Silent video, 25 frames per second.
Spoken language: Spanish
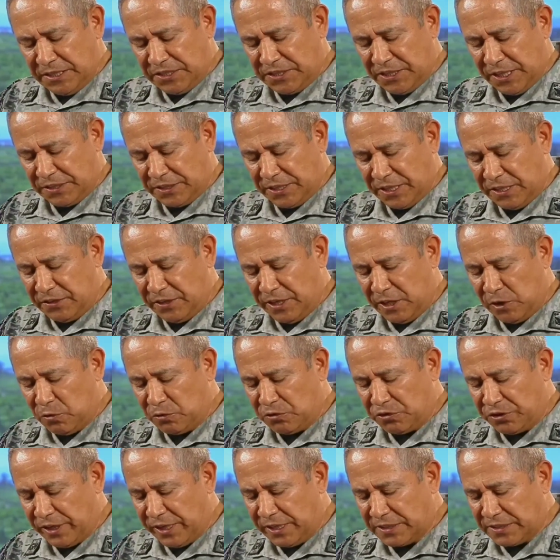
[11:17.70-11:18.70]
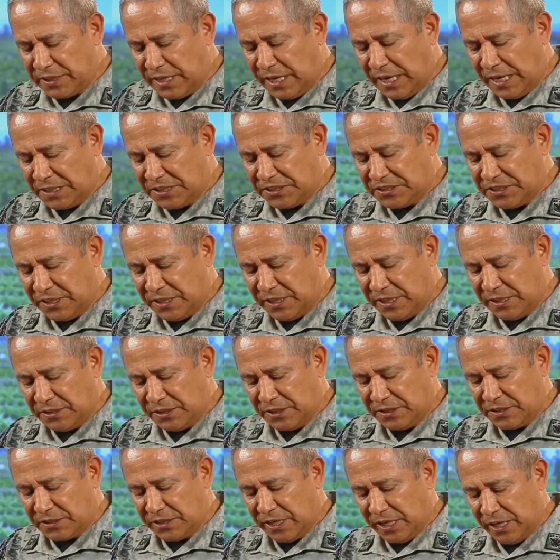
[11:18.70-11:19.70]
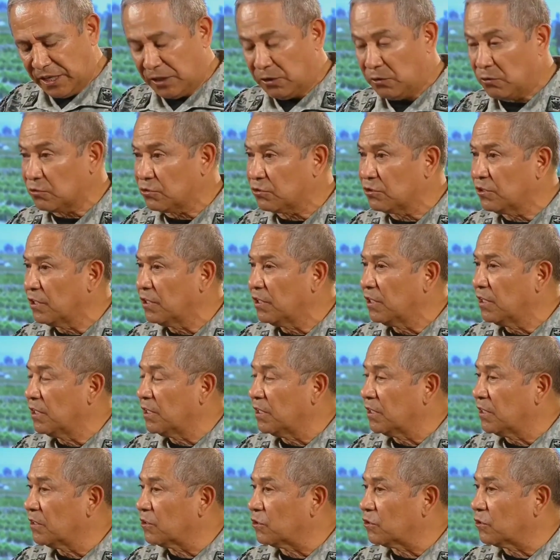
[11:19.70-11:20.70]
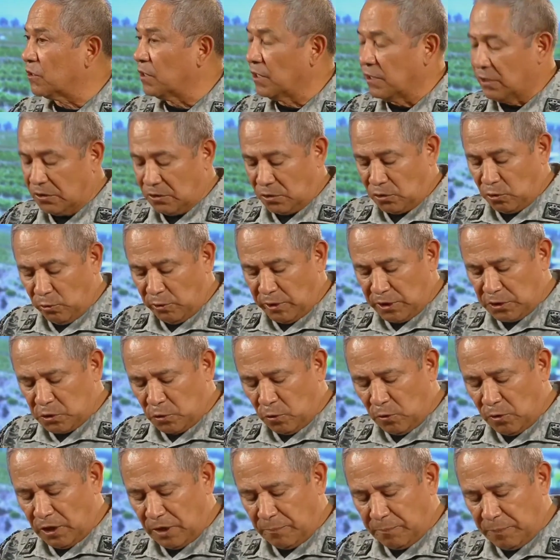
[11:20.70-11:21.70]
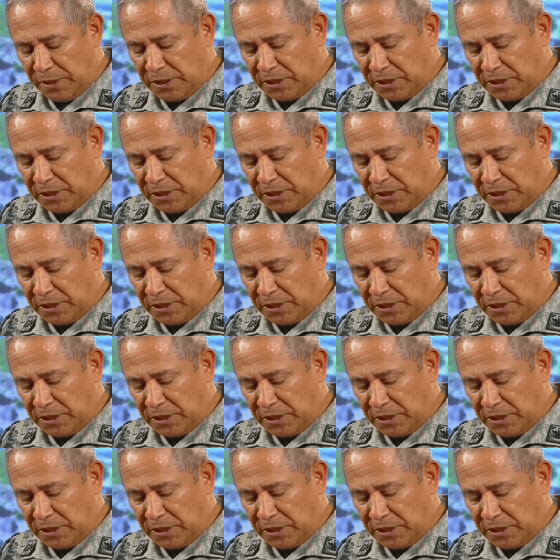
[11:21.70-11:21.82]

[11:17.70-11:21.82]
y se atendieron 3 accidentes aéreos. Todo esto con la